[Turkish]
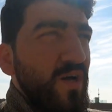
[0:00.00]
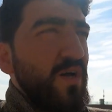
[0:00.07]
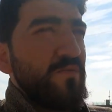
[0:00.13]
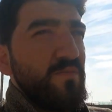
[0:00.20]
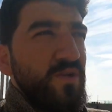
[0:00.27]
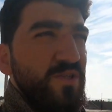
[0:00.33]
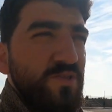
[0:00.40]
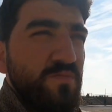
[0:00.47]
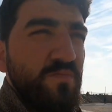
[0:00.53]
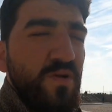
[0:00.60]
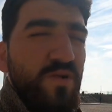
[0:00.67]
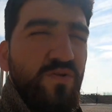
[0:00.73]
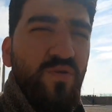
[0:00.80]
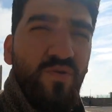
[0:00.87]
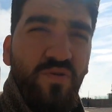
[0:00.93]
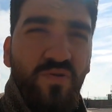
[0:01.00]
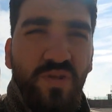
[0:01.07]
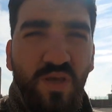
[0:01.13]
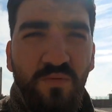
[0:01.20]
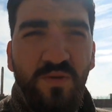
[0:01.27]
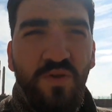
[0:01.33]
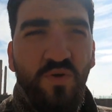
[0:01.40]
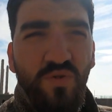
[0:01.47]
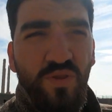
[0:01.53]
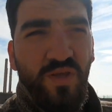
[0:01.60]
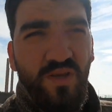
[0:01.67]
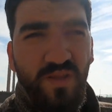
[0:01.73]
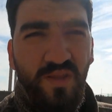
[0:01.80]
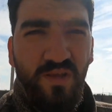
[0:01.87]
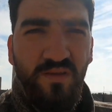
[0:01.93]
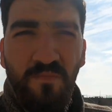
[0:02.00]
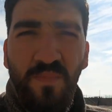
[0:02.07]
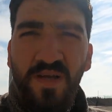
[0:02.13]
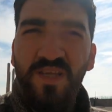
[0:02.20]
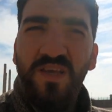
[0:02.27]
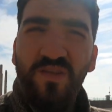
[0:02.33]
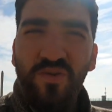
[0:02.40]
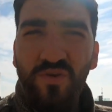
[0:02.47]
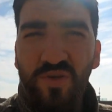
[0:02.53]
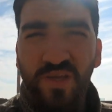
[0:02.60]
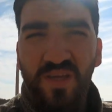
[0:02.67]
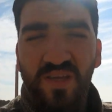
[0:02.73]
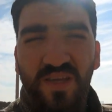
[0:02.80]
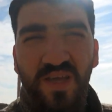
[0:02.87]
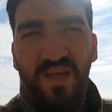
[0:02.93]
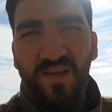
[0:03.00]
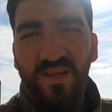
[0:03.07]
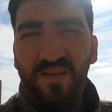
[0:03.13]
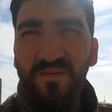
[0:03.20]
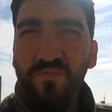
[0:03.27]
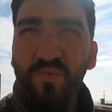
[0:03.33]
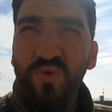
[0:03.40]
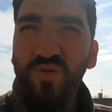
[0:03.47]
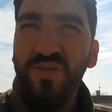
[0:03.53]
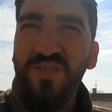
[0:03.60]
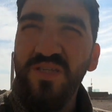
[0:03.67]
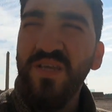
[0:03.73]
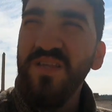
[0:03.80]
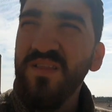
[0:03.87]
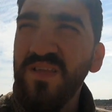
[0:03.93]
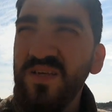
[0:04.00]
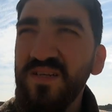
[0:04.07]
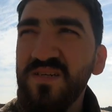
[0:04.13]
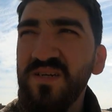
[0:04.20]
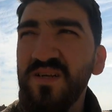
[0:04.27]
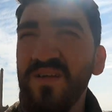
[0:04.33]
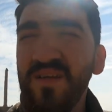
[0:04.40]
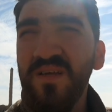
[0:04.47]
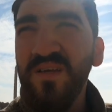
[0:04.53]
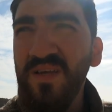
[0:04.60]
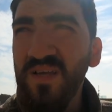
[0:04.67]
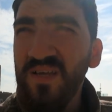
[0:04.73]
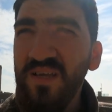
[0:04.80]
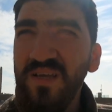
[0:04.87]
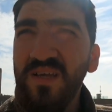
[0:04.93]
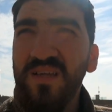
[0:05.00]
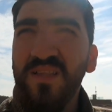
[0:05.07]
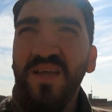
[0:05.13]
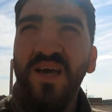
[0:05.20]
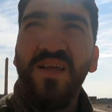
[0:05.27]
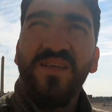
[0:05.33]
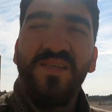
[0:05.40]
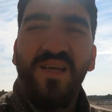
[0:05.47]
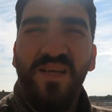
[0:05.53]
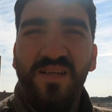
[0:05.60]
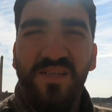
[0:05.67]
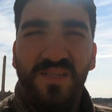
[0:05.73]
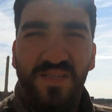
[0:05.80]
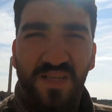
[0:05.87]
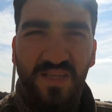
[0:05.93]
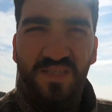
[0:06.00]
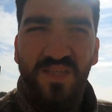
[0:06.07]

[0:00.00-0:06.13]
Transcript: Ahamenin İmparatorluğu. Tabii onları da Makedonya yani Büyük İskender tarih sahnesinden